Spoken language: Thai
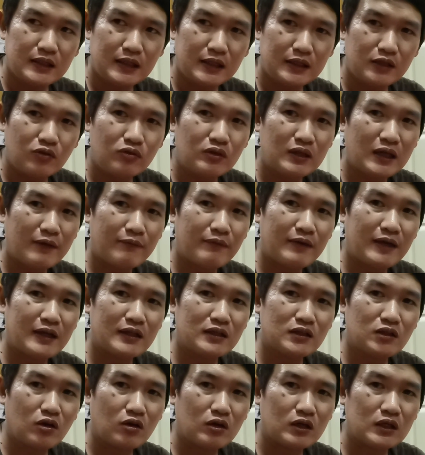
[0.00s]
ถ้าต้องทำงา
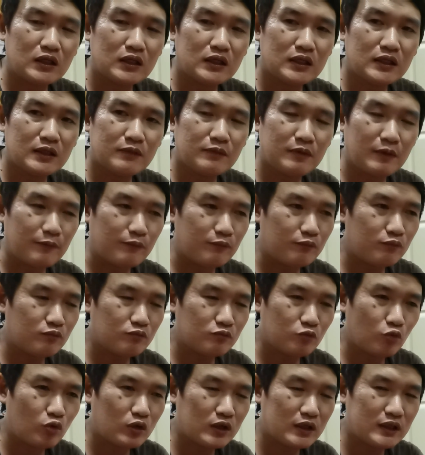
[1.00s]
นต่อคืนนี้แบบ
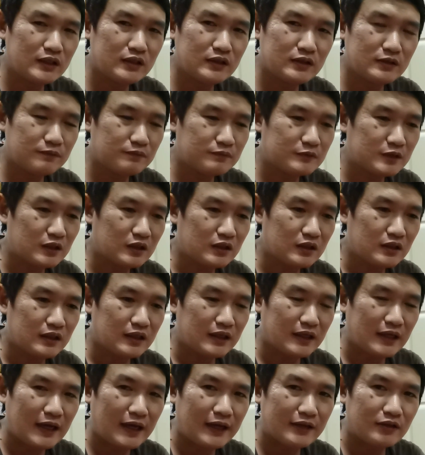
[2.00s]
พรุ่งนี้
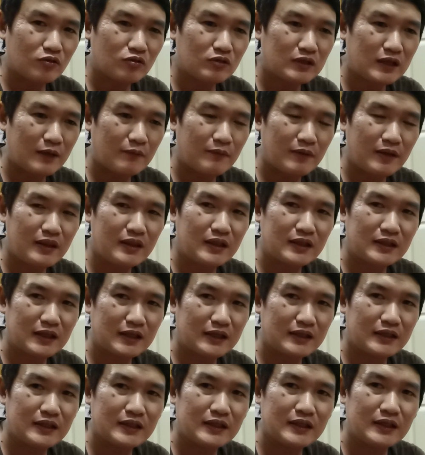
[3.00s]
งานต้องทำให้เสร็จ
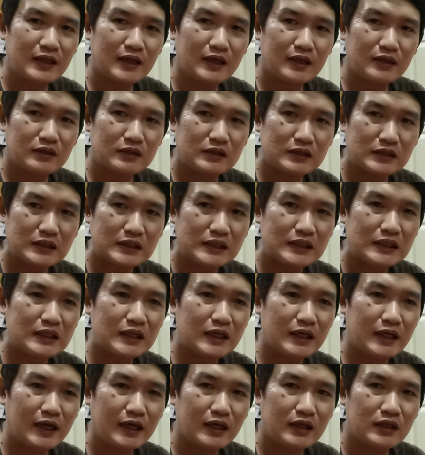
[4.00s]
ทันทีอ่ะคืนนี้
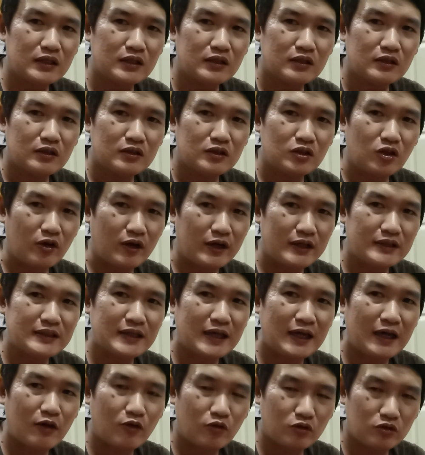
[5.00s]
เลยอ่ะต่อให้
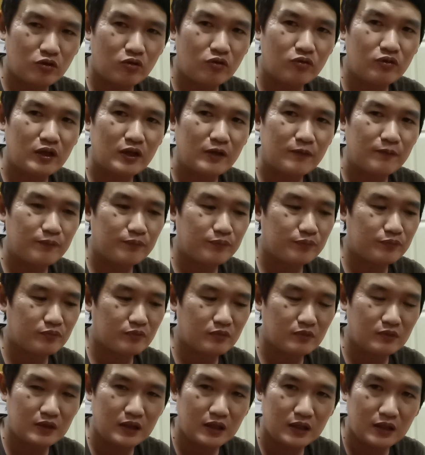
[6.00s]
เช้าก็ต้องเสร็จ
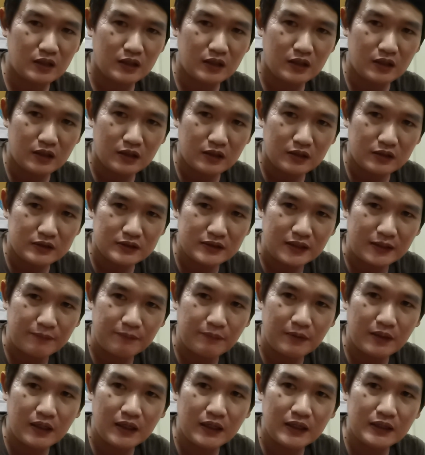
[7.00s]
จัด
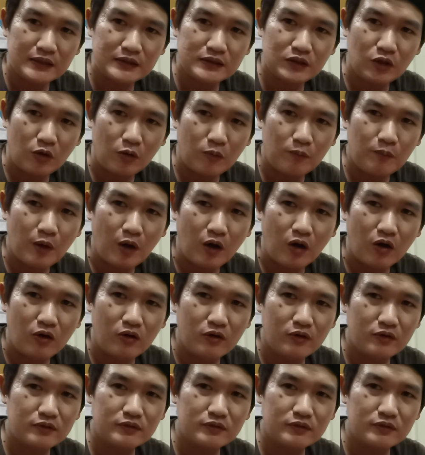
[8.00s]
ไปเลยสองป่อง